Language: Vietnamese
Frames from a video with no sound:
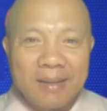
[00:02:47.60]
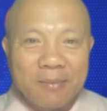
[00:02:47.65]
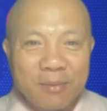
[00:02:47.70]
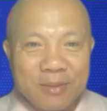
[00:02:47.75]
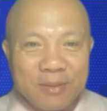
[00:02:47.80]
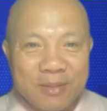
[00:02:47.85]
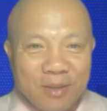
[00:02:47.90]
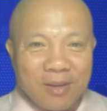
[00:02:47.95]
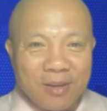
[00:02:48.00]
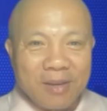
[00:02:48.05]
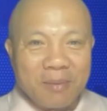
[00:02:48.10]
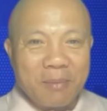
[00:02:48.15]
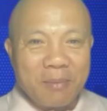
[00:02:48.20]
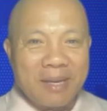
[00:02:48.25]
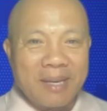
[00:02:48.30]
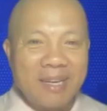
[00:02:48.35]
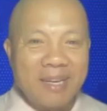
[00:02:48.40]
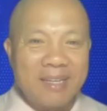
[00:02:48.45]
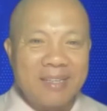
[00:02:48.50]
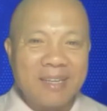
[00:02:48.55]
Một số cái
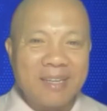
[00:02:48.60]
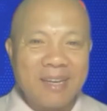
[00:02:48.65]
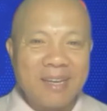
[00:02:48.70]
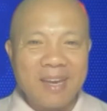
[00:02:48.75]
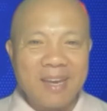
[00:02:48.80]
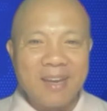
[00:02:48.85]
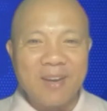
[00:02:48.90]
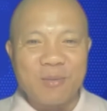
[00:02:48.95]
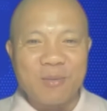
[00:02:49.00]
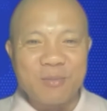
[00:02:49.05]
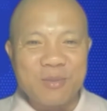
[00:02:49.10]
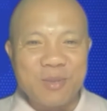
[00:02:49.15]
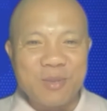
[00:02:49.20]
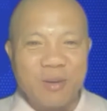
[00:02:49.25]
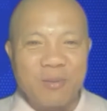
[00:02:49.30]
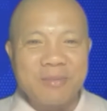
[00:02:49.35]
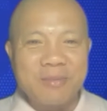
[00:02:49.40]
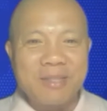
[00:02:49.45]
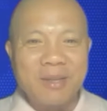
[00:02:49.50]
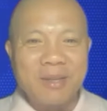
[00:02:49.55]
màn hình trên đây lộm
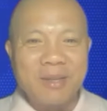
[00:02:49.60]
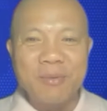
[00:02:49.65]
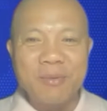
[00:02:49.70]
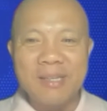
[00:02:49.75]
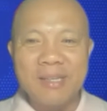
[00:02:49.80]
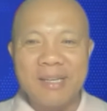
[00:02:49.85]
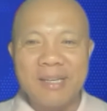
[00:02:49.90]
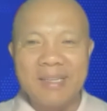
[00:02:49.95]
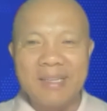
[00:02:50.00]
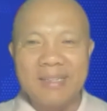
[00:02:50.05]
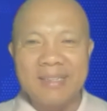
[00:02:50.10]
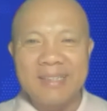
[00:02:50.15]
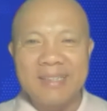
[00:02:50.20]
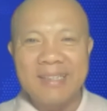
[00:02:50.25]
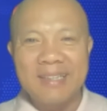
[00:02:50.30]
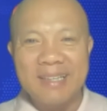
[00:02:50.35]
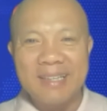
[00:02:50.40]
trộm trống người.